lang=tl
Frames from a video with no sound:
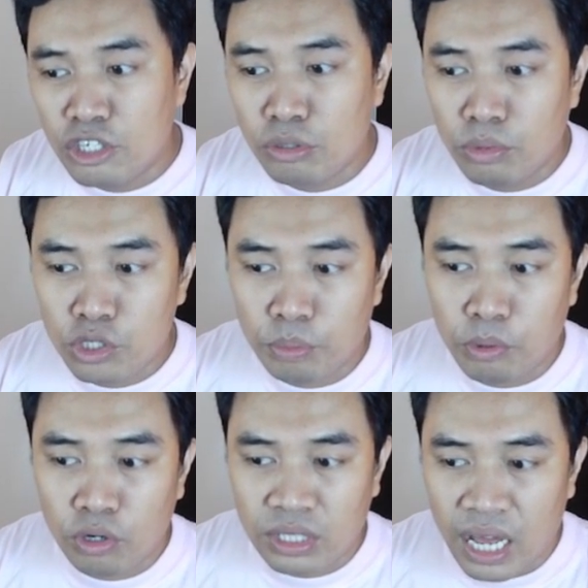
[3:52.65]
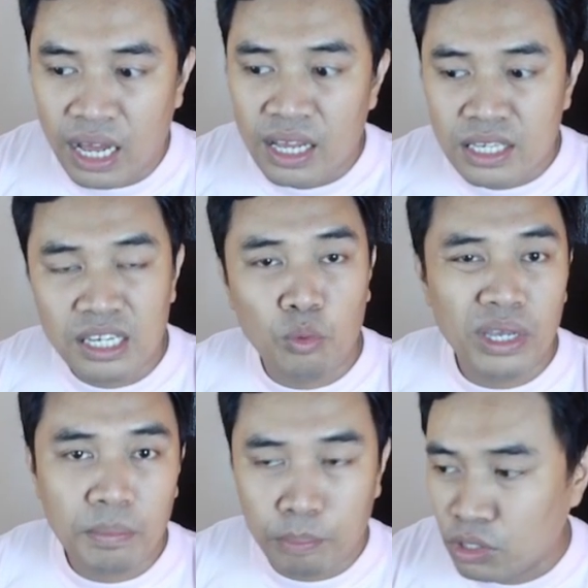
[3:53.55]
sumusuporta sa
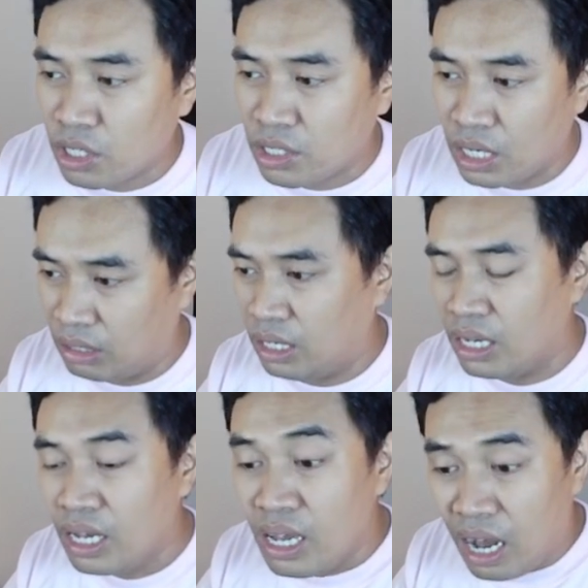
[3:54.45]
weak pawn sa C3.